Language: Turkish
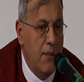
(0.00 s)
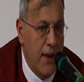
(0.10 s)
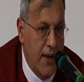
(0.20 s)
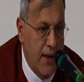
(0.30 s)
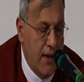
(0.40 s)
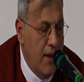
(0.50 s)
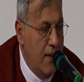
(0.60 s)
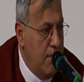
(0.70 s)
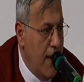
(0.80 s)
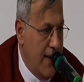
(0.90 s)

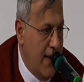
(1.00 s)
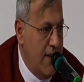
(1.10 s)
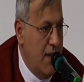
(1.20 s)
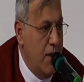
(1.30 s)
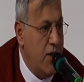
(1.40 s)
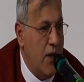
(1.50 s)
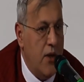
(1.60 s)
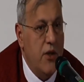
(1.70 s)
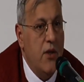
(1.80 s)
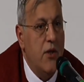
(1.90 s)
Medine'de merkezde bir
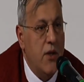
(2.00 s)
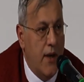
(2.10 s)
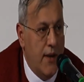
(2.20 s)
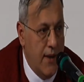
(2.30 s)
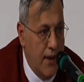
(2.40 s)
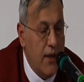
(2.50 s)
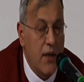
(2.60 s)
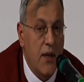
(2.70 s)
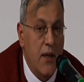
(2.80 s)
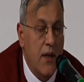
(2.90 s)
çarşı inşa ederek